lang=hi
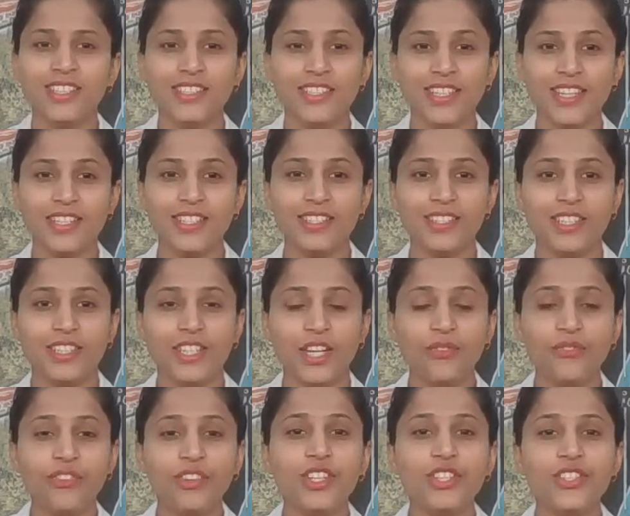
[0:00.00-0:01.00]
यस द
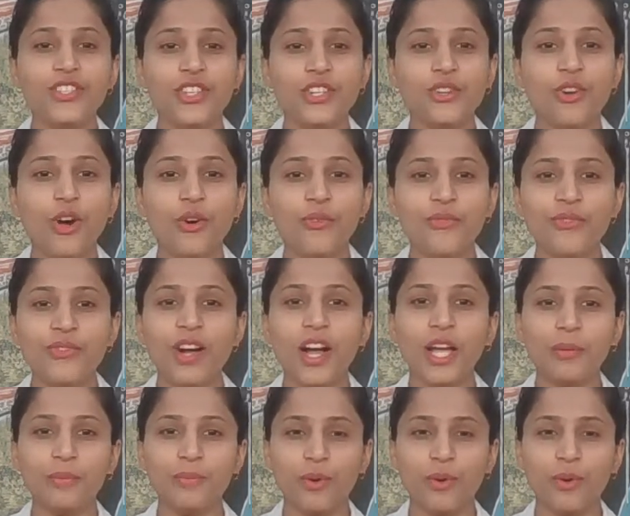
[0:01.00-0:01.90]
डेफिनेशन ऑफ आई